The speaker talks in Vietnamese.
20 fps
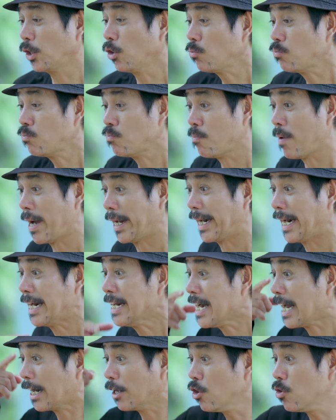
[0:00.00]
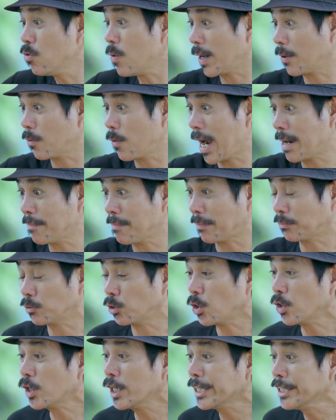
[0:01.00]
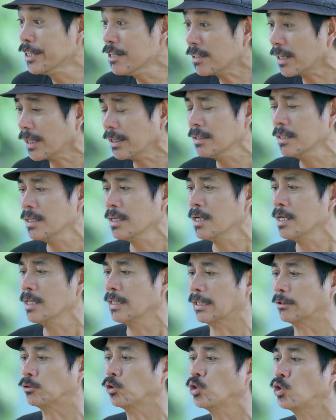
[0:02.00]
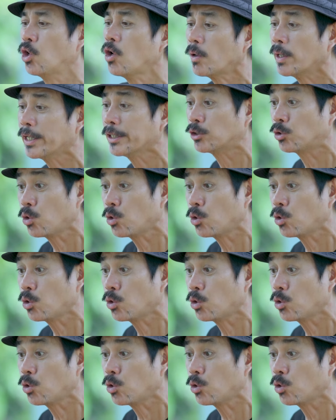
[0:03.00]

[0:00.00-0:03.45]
cái lúc mà đánh lạc hướng hoàng khoa mập tôi nói cái ly nước đó là tôi rót ly